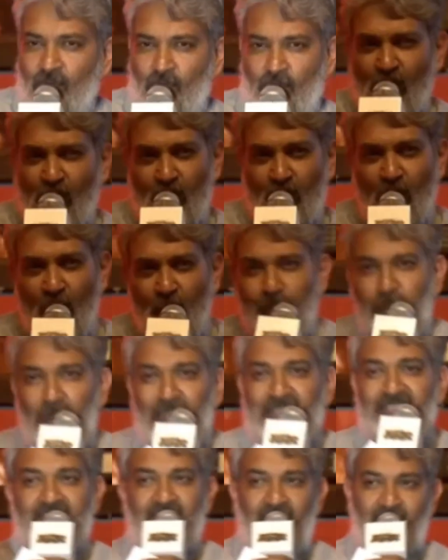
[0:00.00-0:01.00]
ఒక గొప్ప
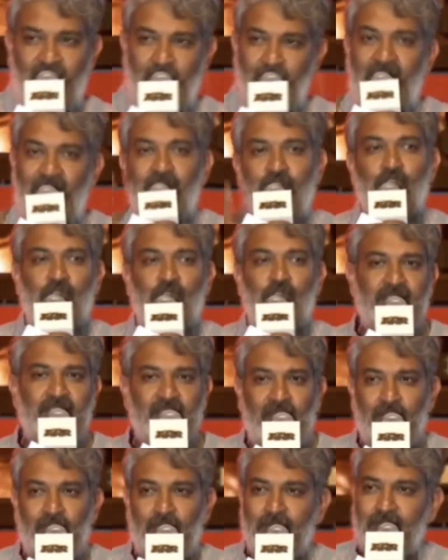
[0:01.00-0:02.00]
సంగమాన్ని
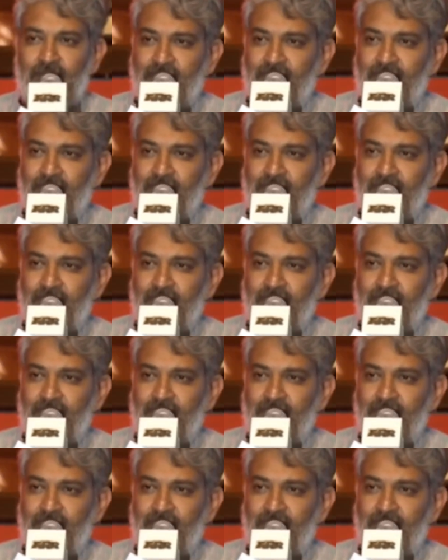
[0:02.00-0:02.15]
చూస్తున్నాను